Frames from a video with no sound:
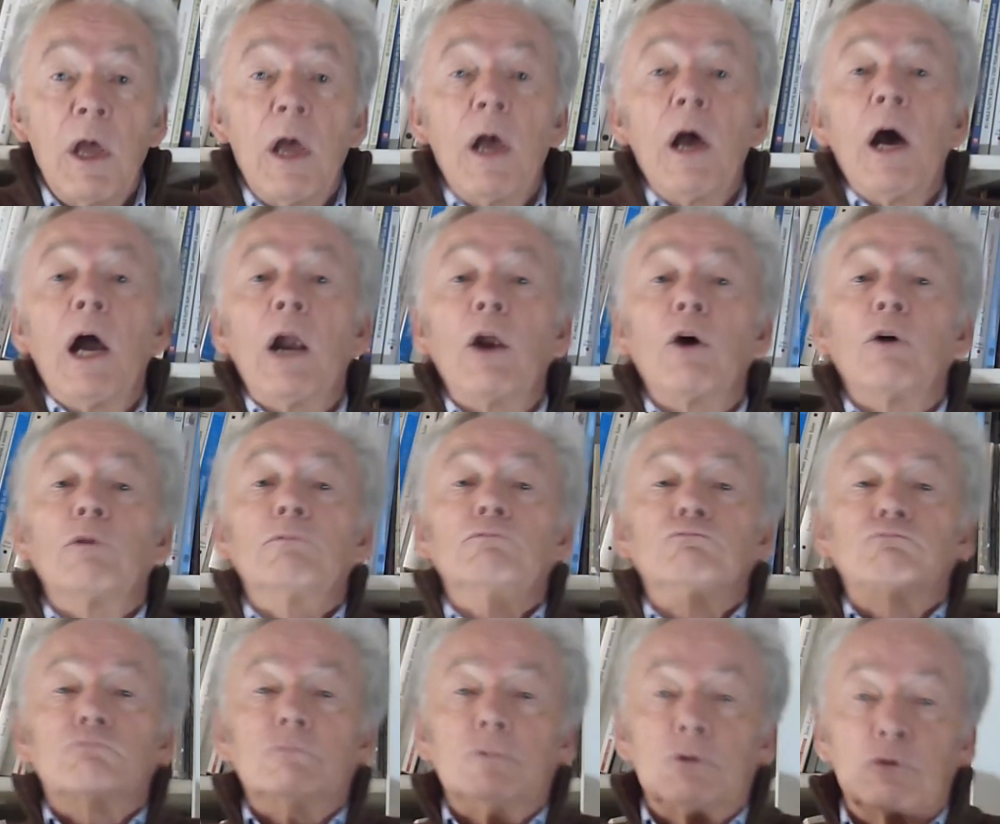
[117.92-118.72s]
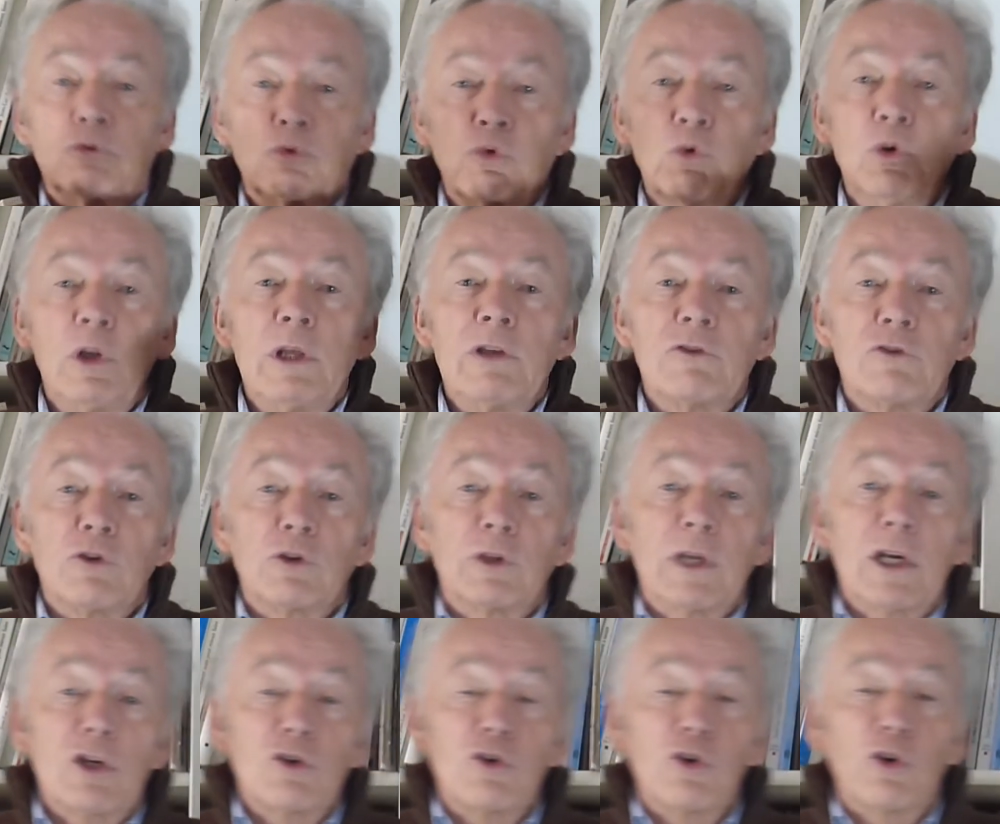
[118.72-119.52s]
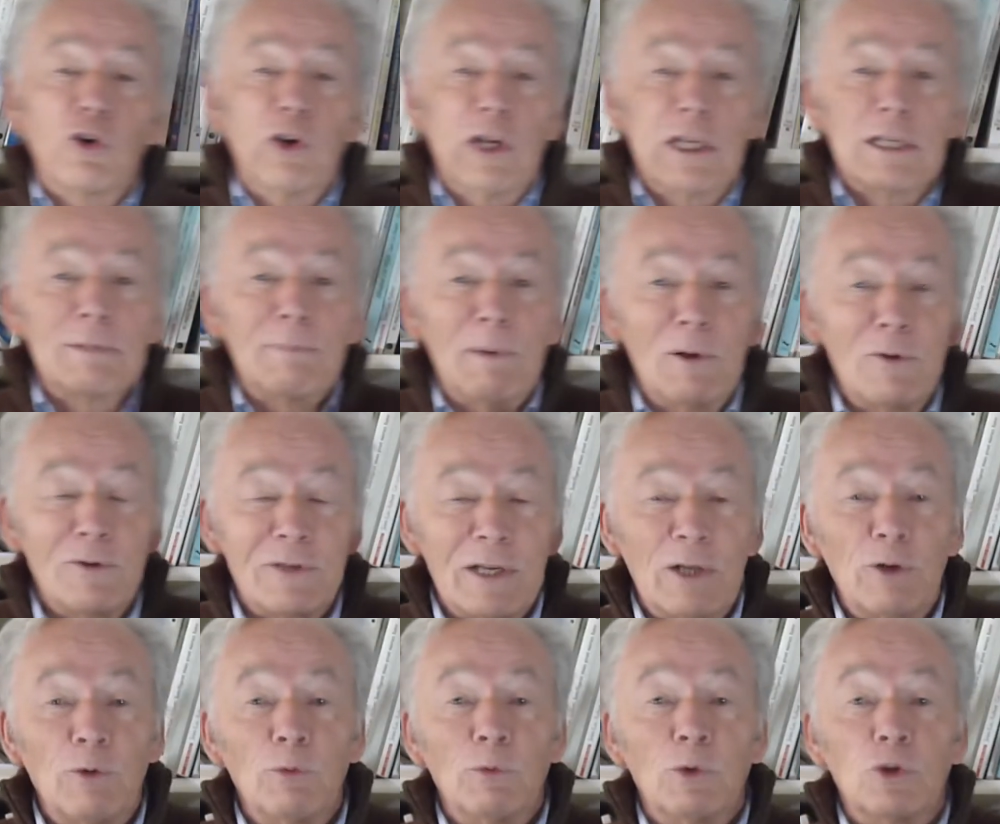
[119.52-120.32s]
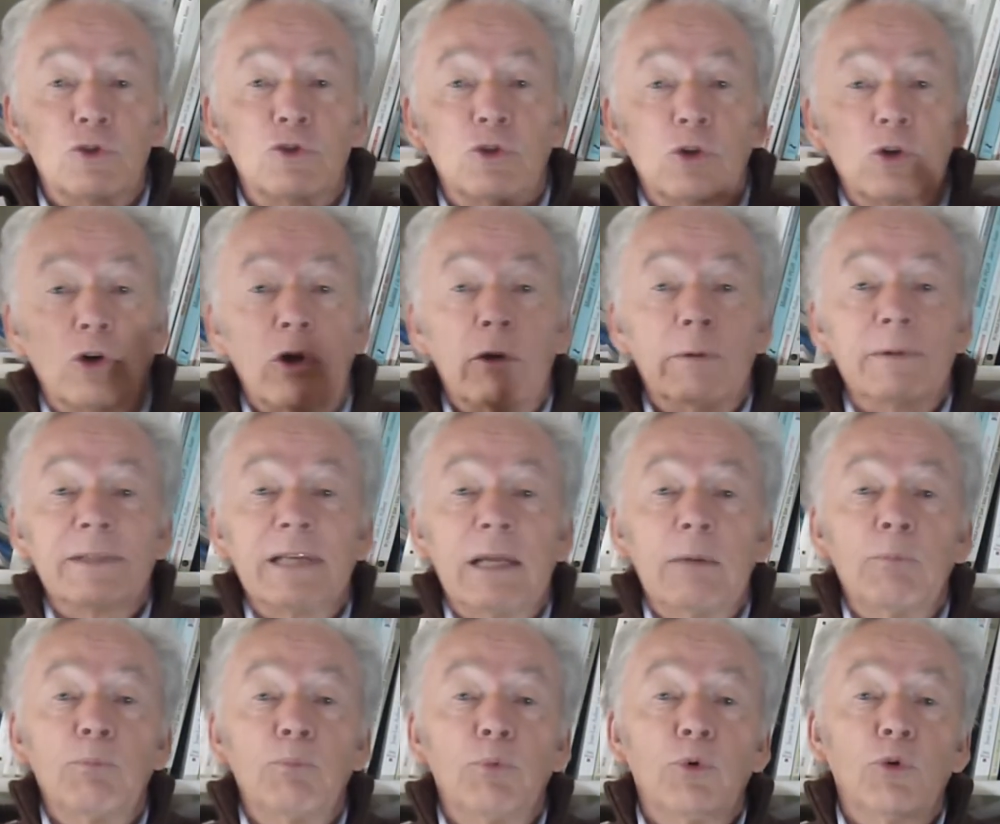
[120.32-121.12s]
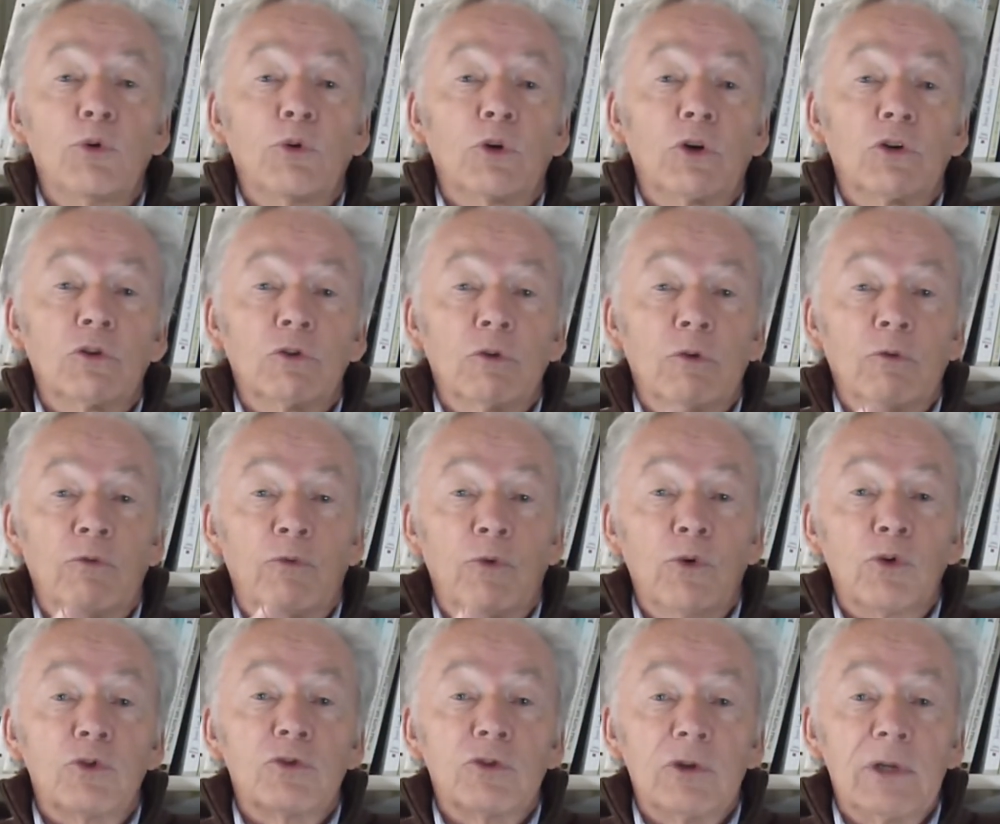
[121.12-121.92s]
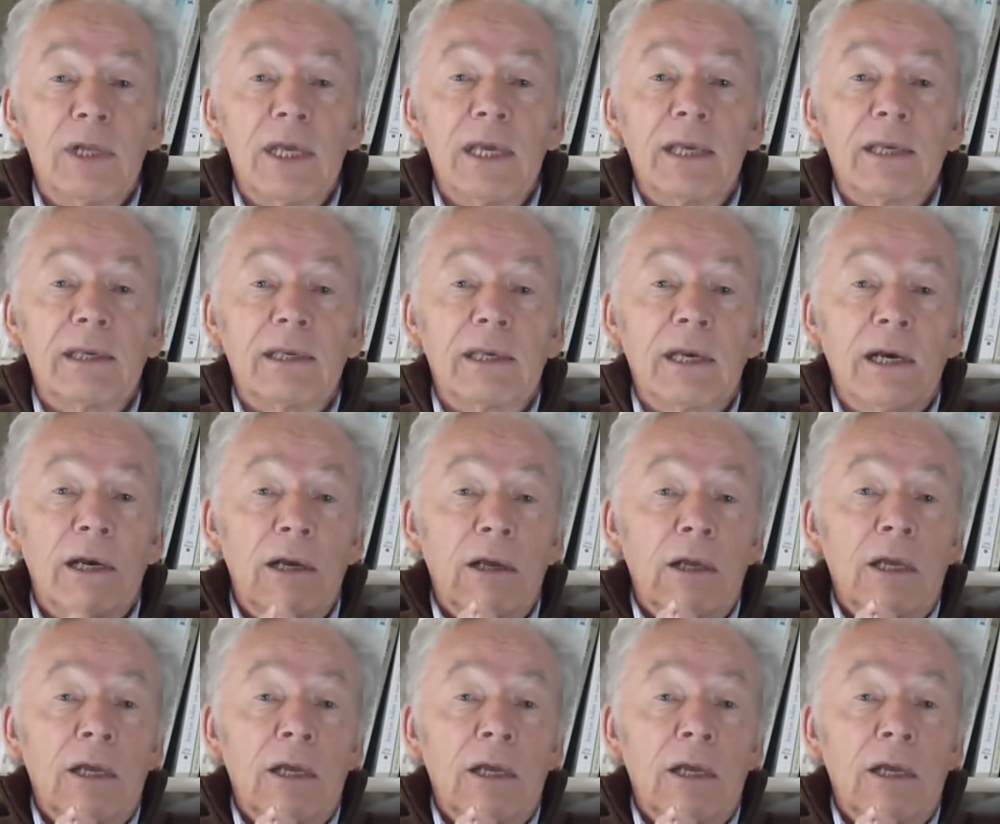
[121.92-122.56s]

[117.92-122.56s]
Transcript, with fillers: Alors, tous les otages ne connaissent pas les amours de Stockholm. Ça ne peut fonctionner qu'à